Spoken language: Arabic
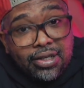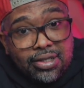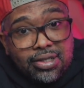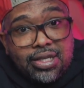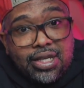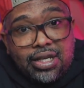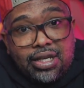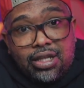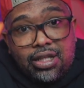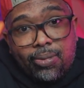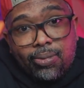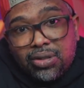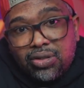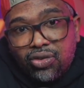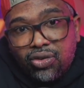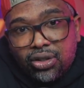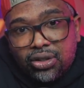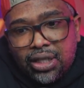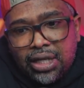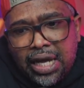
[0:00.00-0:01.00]
زي كذا بس
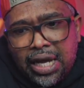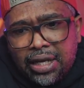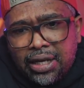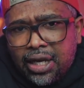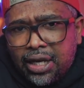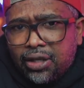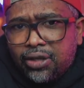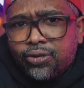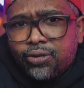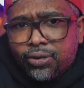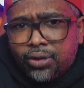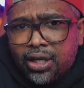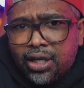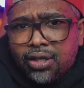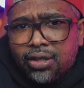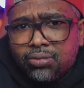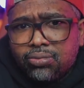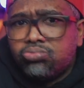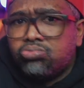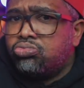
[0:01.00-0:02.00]
في الوقت الحالي حيكون
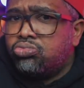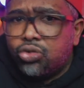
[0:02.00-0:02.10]
غلط